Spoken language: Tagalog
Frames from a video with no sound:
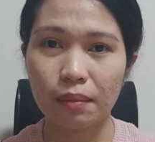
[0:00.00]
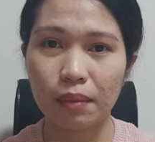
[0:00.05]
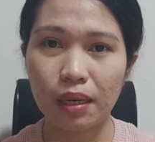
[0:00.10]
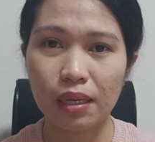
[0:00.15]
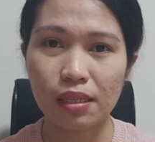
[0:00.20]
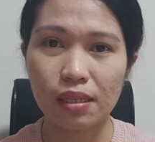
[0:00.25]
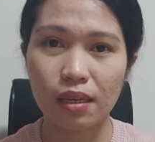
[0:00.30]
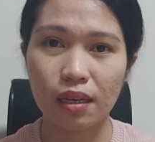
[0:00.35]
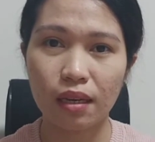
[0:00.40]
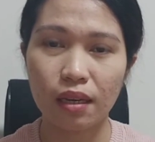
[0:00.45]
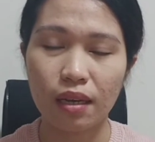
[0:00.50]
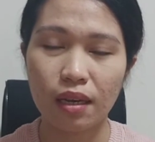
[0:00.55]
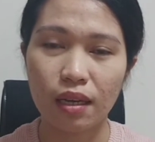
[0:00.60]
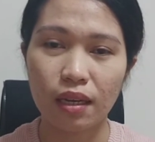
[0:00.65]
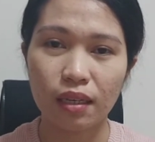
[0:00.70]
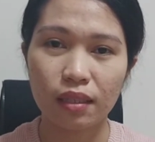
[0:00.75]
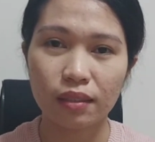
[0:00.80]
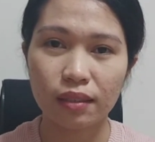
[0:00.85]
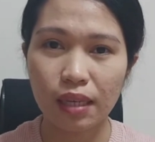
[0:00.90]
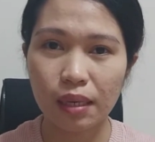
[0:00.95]
Kasi,
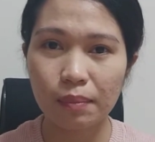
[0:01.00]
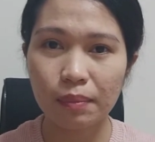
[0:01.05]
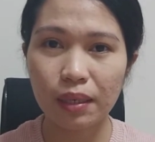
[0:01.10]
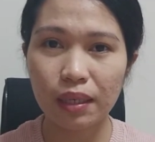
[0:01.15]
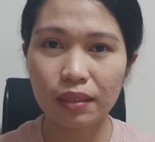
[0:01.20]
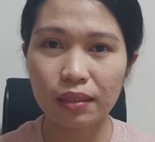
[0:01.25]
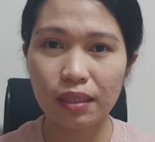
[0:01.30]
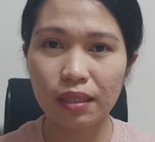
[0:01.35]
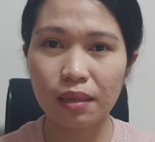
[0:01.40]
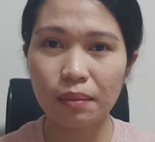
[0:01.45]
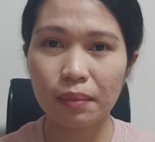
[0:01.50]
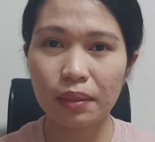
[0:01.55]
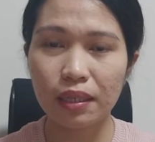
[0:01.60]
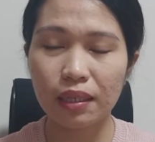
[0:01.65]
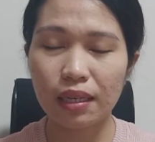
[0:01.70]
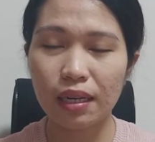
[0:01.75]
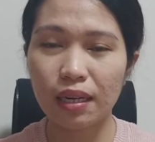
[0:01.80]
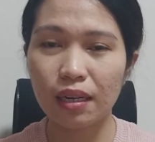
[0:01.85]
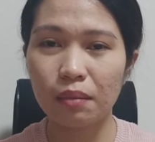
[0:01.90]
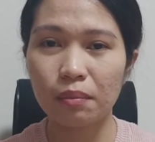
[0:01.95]
same lang din naman
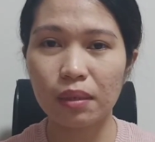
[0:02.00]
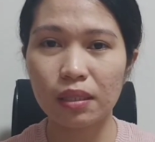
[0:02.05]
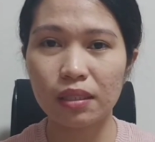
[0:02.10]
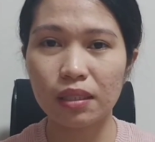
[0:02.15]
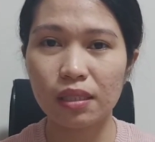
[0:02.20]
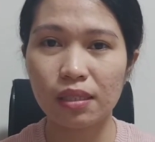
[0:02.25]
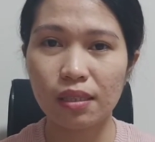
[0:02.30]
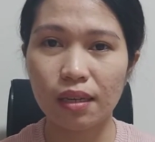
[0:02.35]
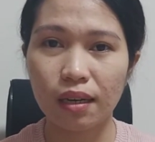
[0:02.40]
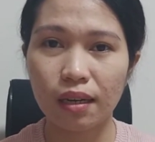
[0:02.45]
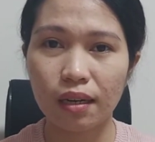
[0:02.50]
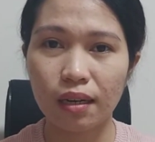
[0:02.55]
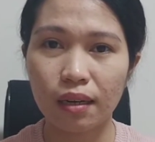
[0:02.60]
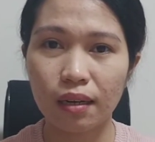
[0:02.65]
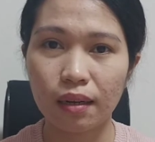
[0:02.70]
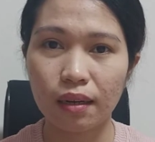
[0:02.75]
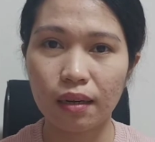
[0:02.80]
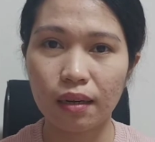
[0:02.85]
nalalabas yan sa